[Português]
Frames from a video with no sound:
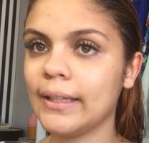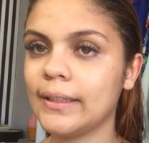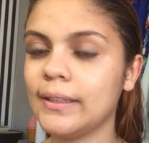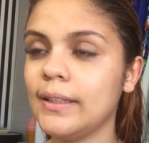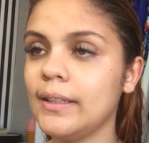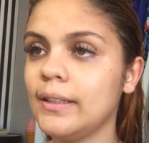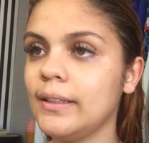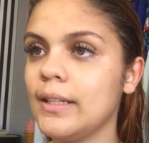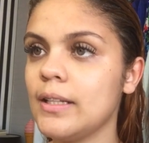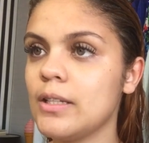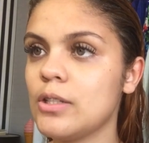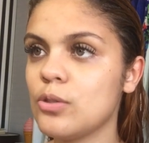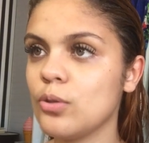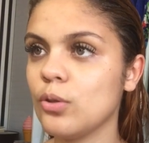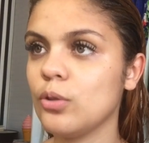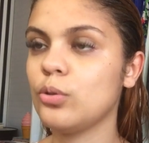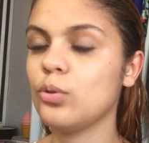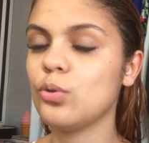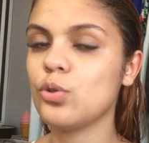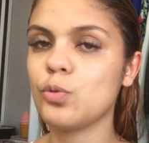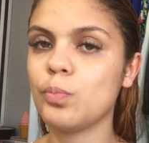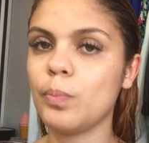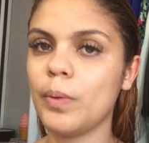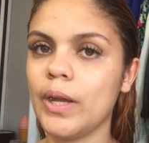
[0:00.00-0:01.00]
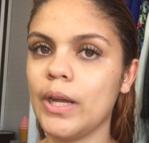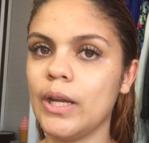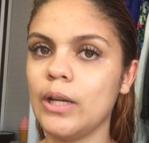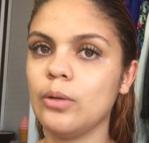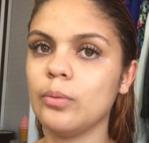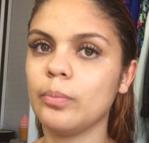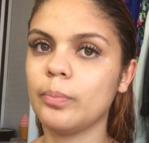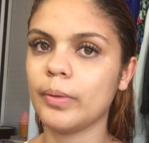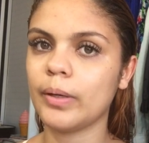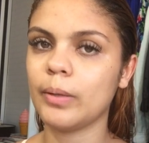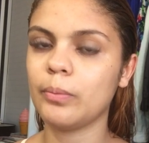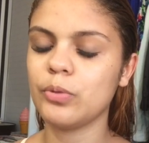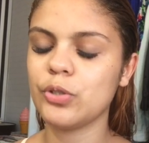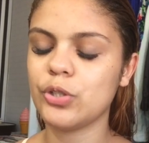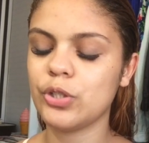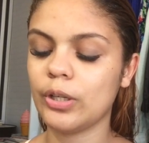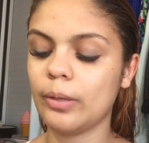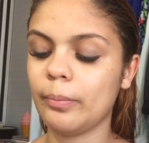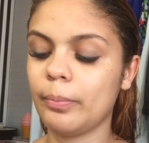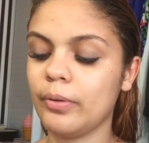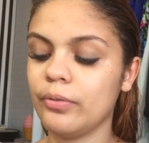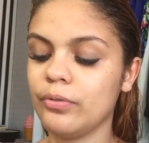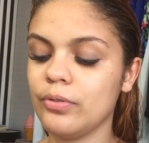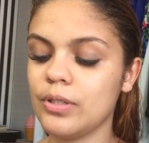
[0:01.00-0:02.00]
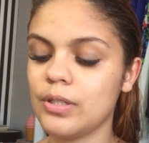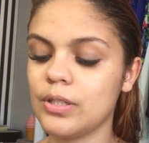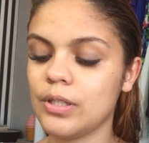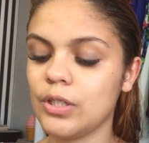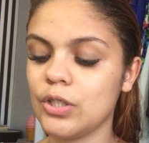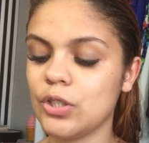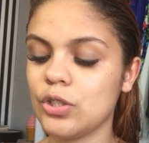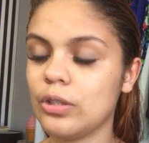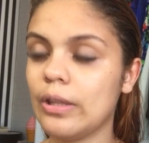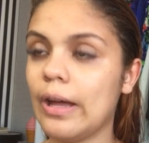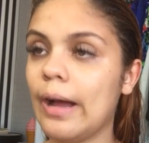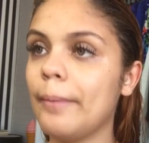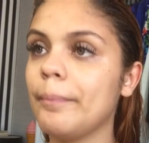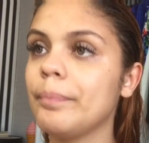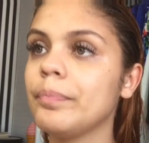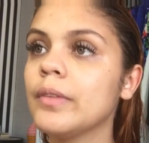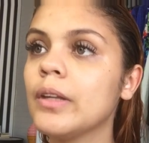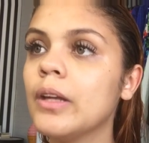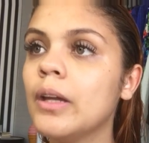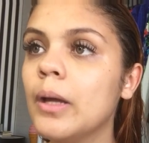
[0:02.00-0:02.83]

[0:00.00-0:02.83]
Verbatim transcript: aqui nesse outro espelho pra mostrar pra vocês, tá?